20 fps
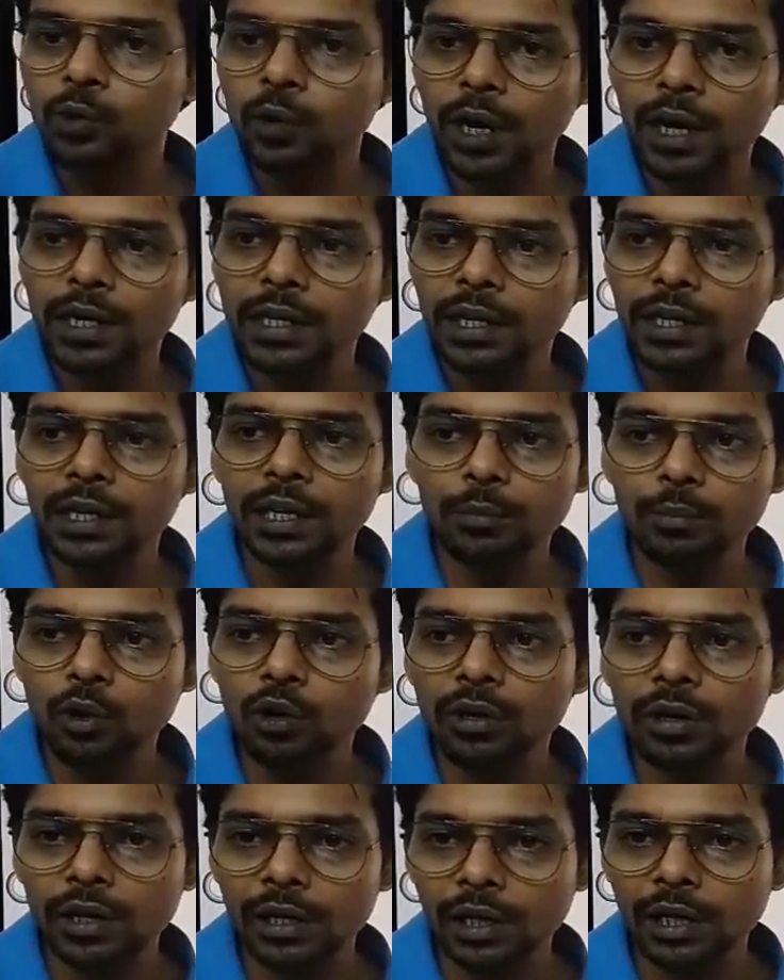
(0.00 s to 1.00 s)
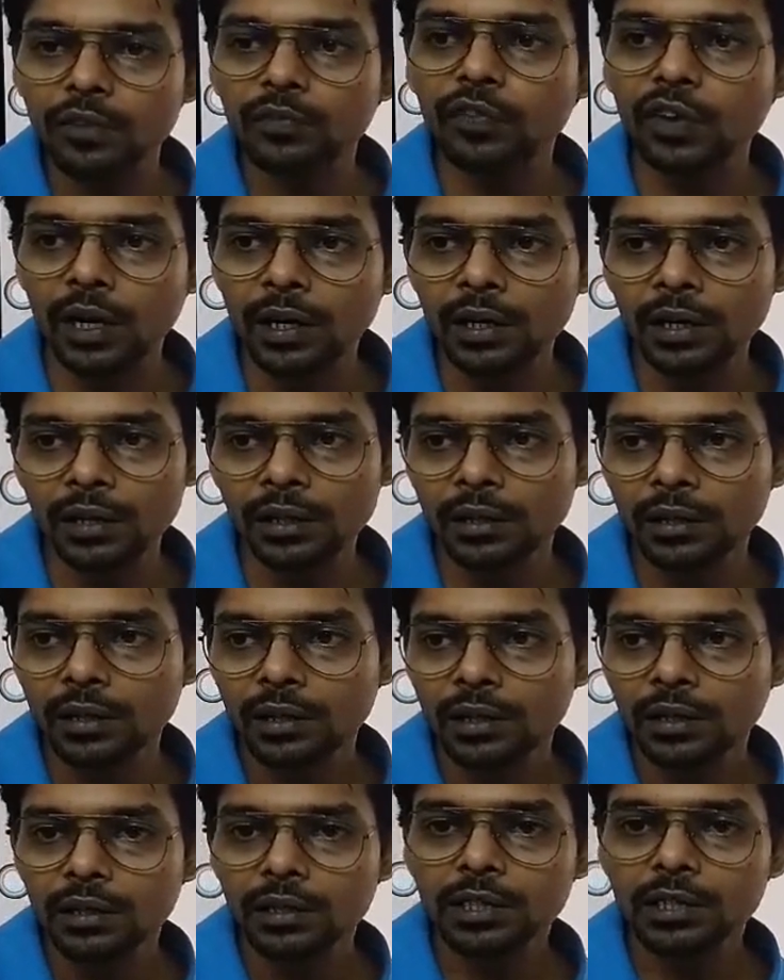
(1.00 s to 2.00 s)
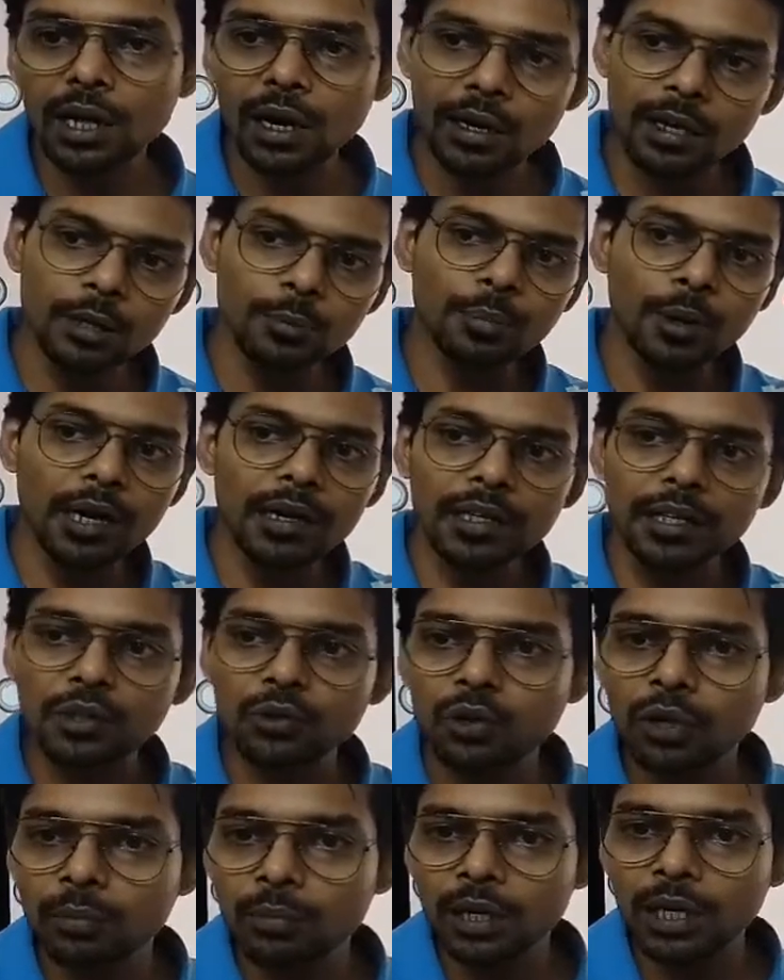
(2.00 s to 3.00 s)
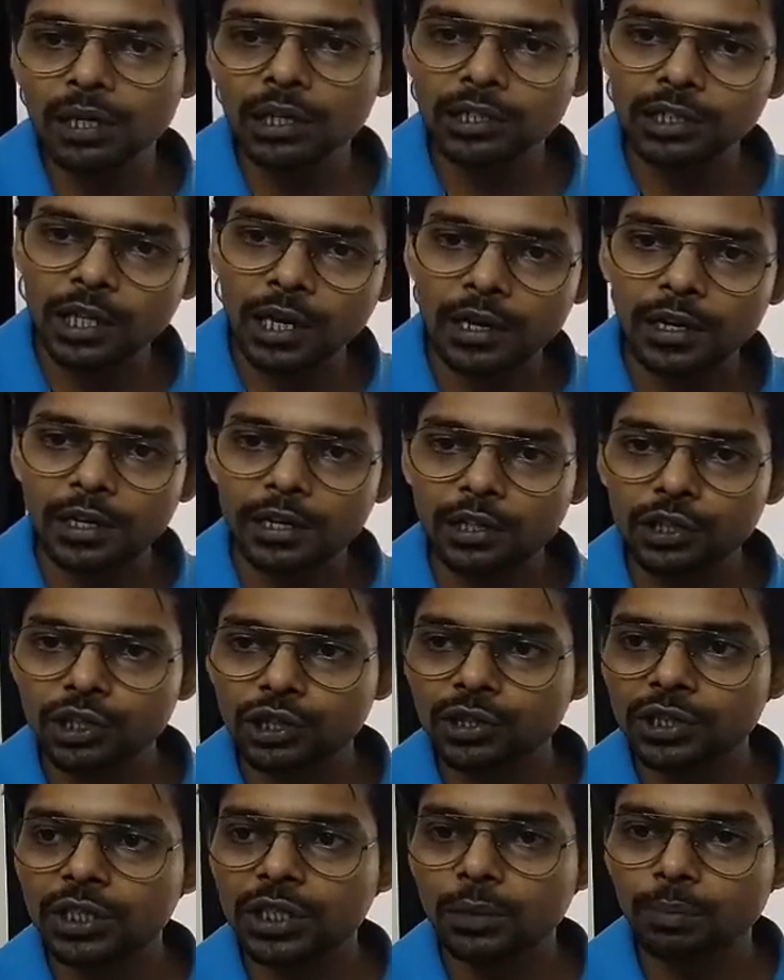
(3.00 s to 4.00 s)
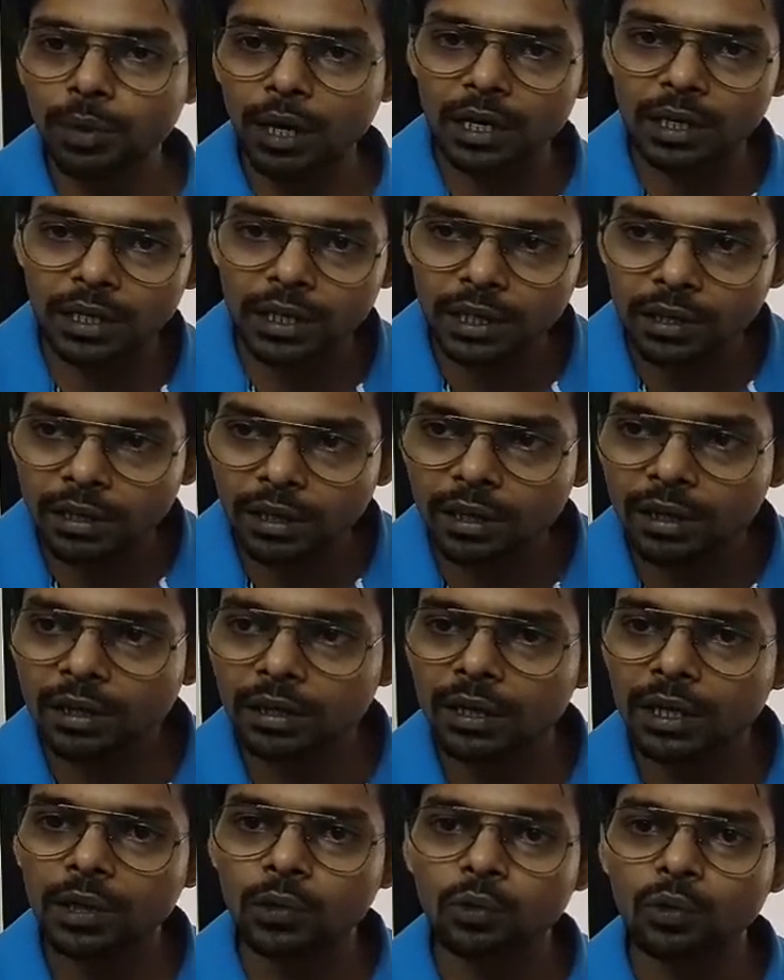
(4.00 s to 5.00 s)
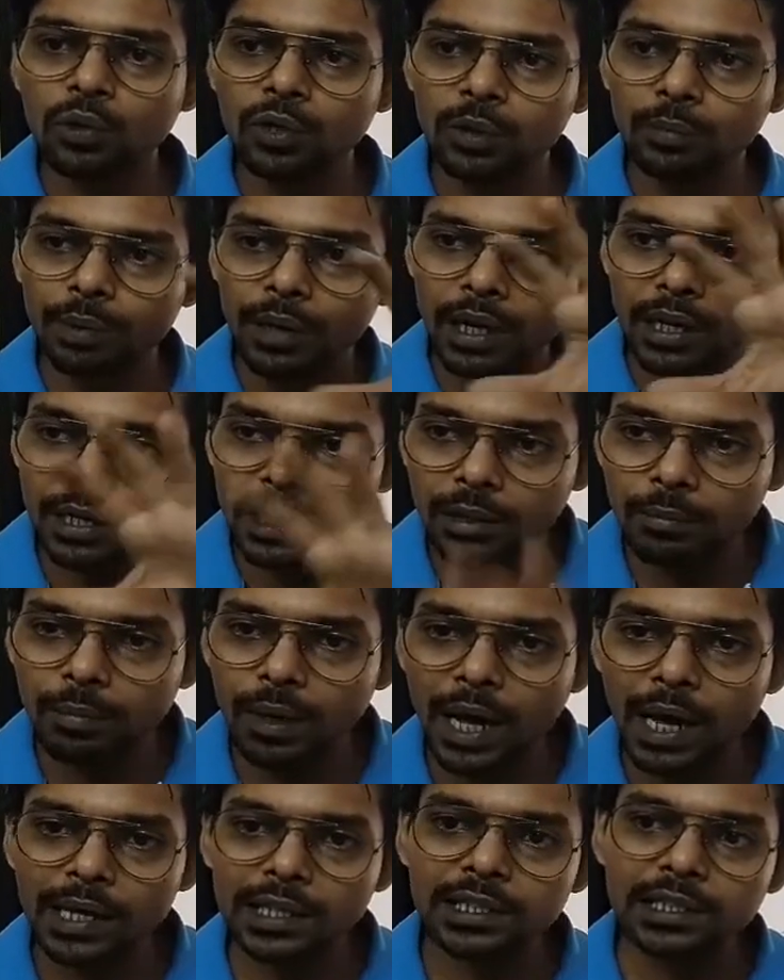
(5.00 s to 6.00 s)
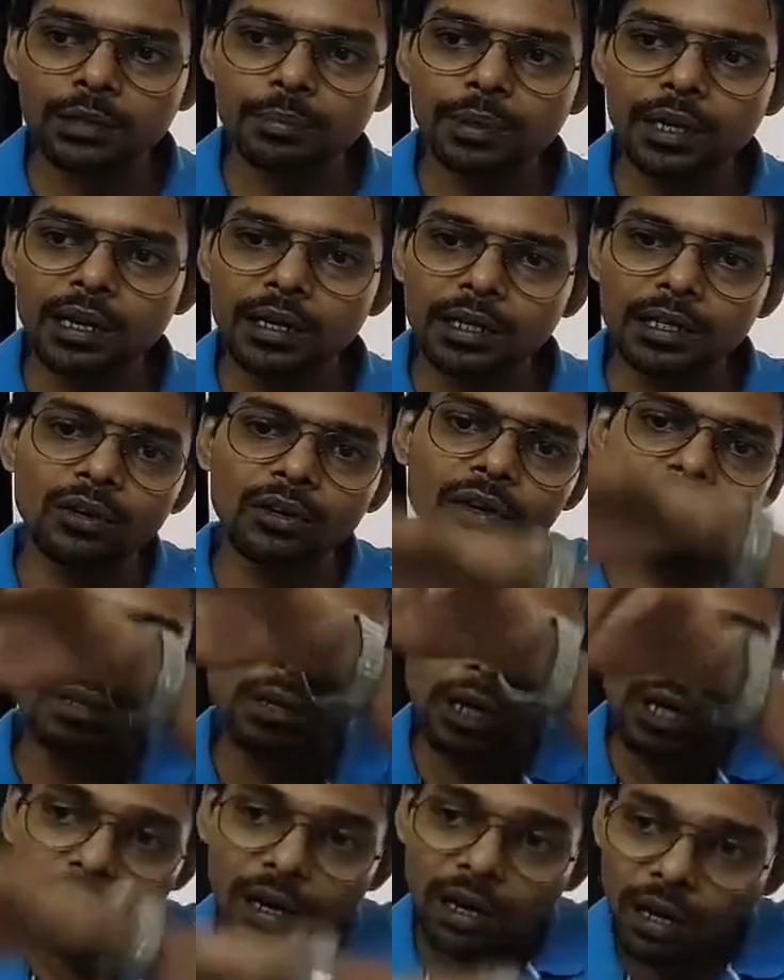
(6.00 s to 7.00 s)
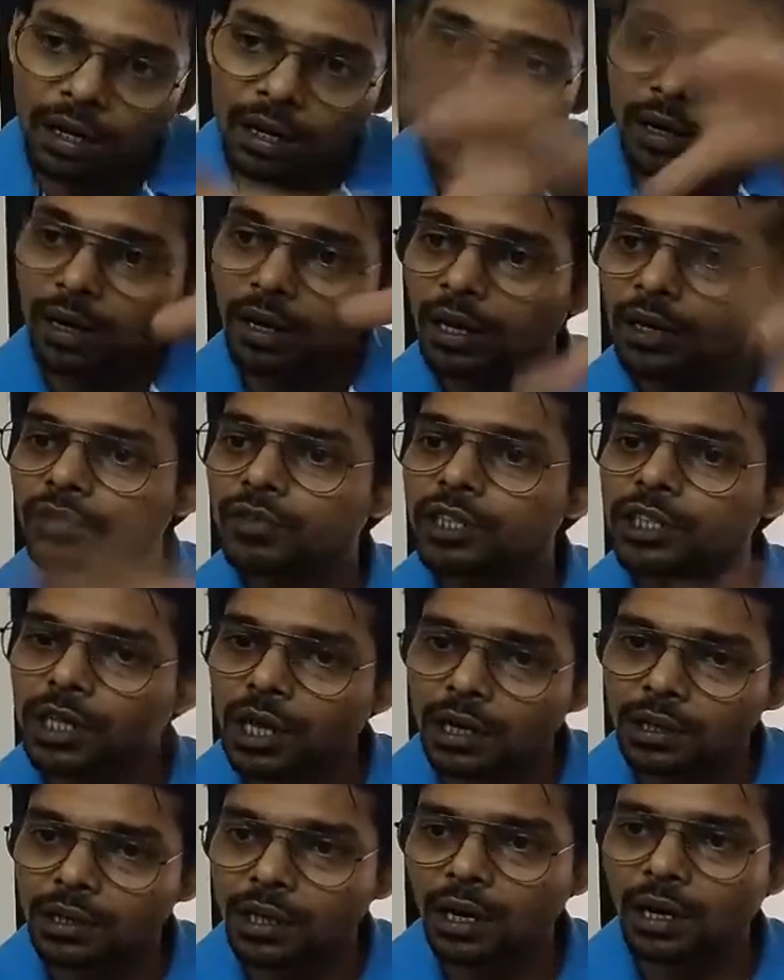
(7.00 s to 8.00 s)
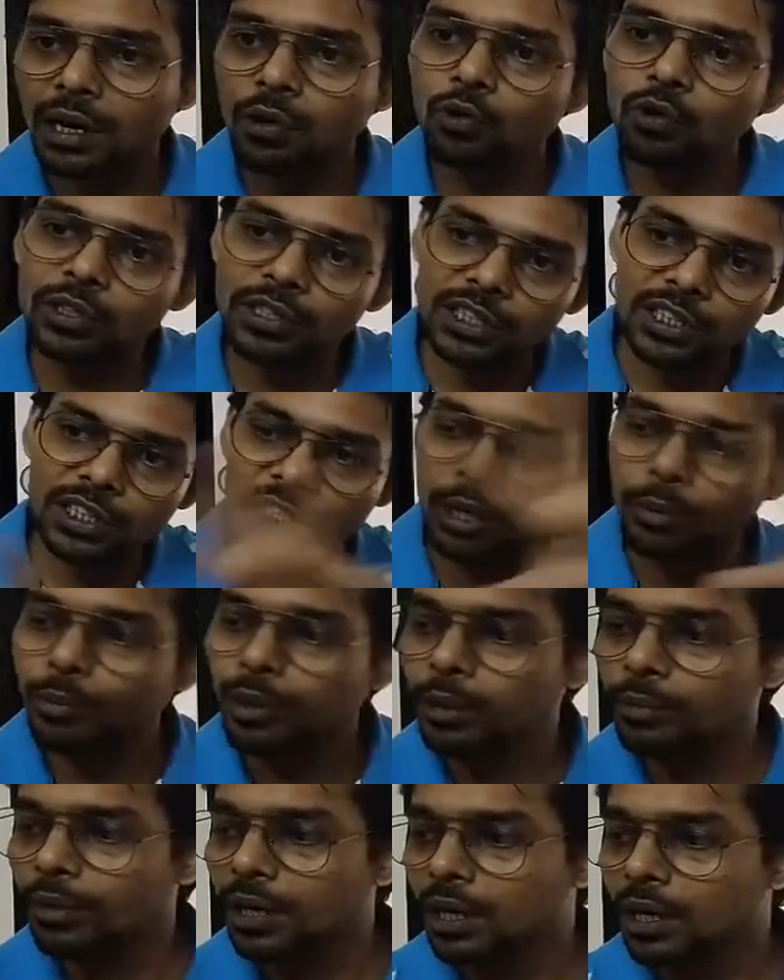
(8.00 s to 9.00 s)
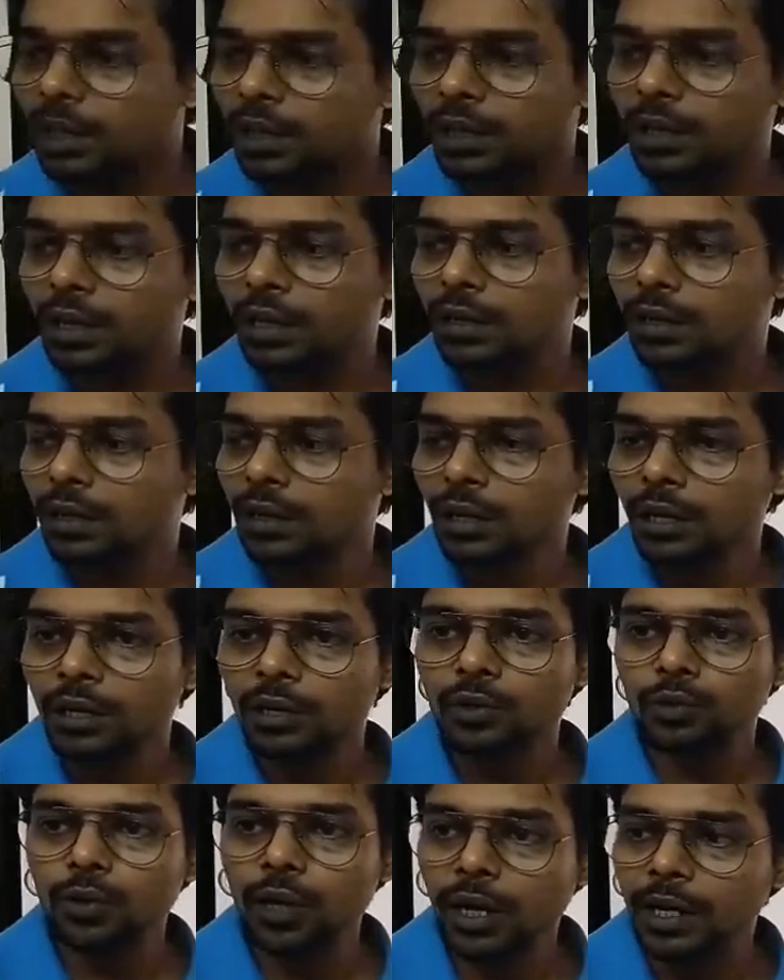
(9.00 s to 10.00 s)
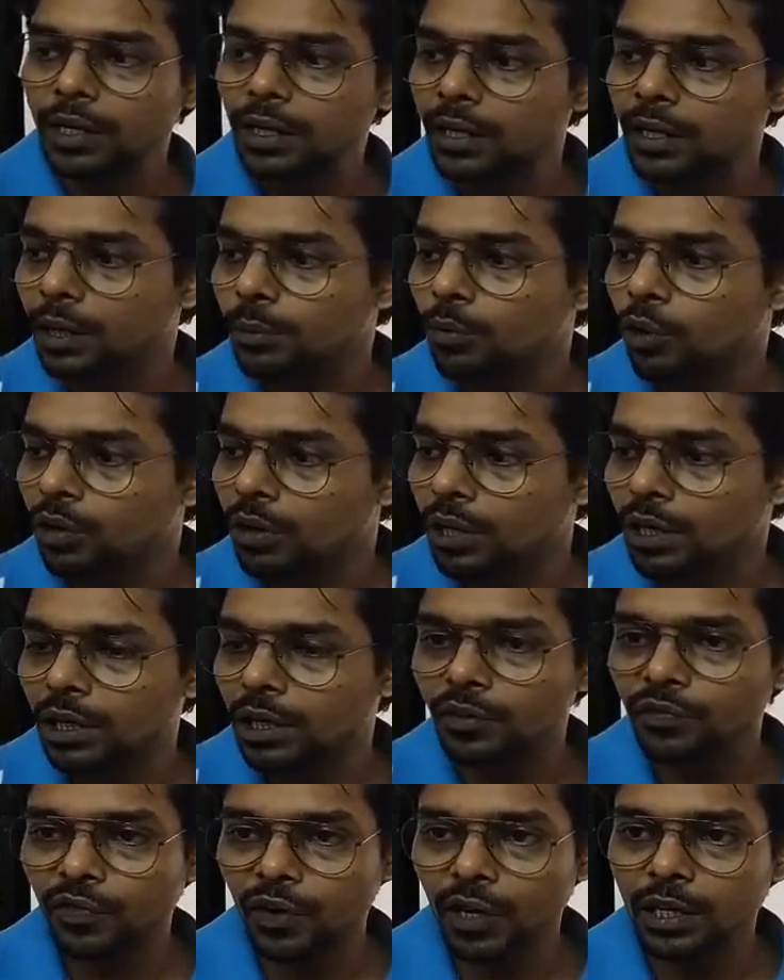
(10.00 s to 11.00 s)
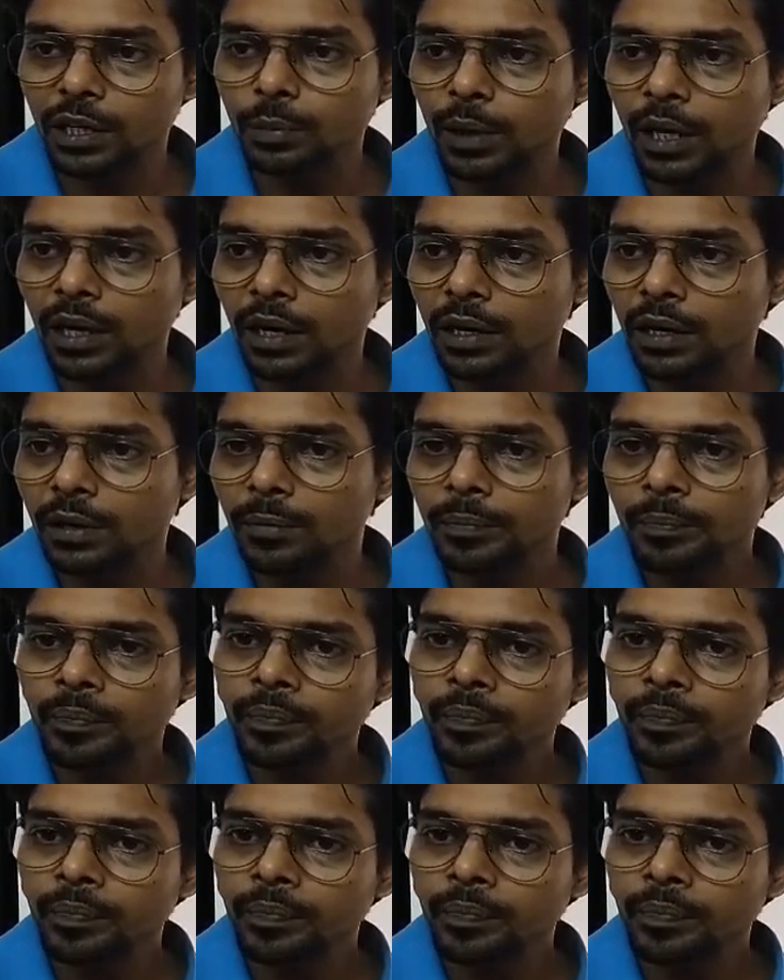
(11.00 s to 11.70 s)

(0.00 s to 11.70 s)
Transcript: यूनाइटेड डेमोक्रेटिक फ्रंट सारी पार्टियों ने मिलकर चाहे एशियंस की पार्टी कलर्ड लोगों की पार्टी ब्लैक्स की पार्टी और अलग अलग विचारधाराओं ने सब ने मिलकर ये यूनाइटेड डेमोक्रेटिक फ्रंट बनाया